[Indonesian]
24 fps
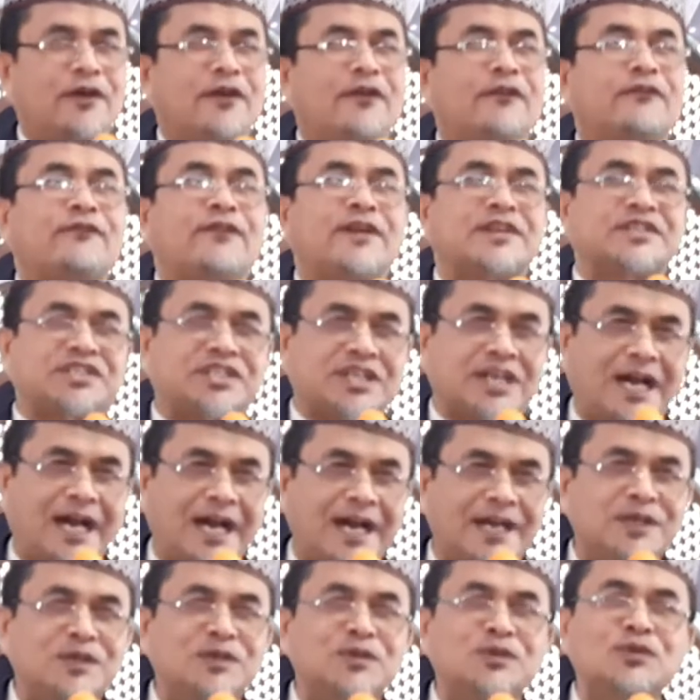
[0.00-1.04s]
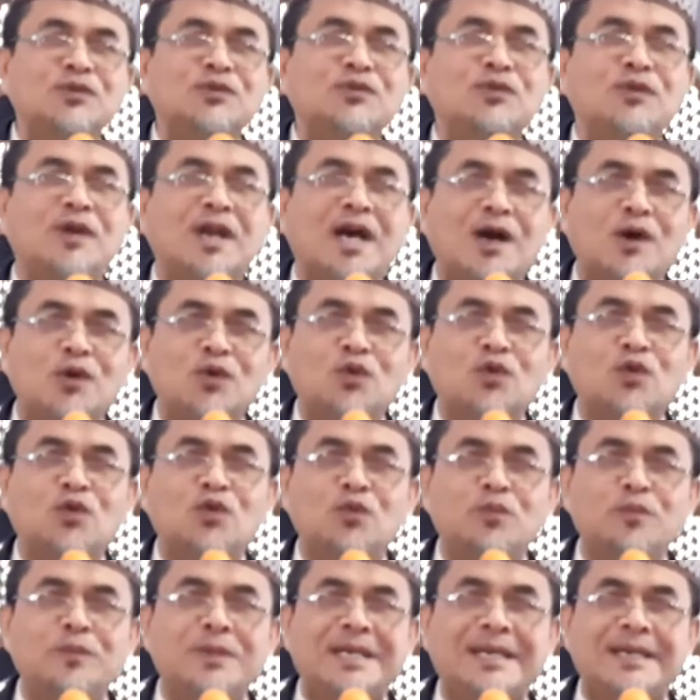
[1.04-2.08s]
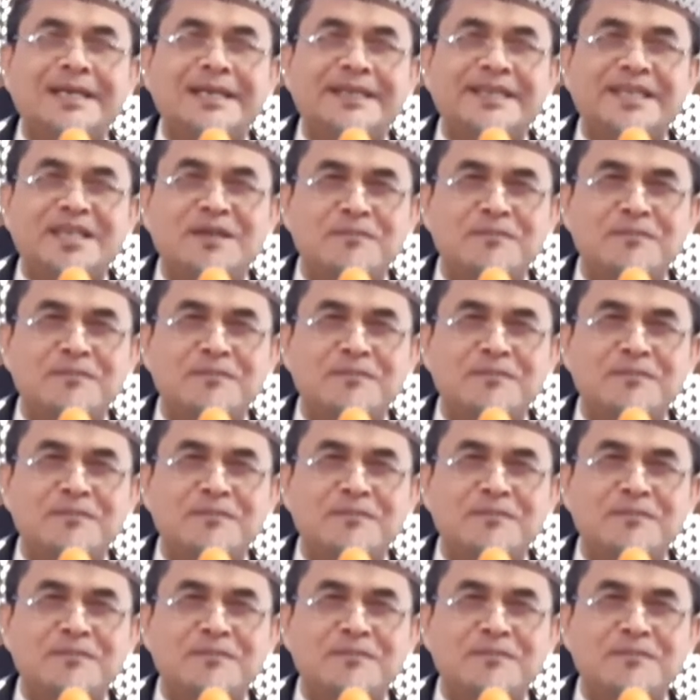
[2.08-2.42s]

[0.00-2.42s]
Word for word: Fashhadu lahu bil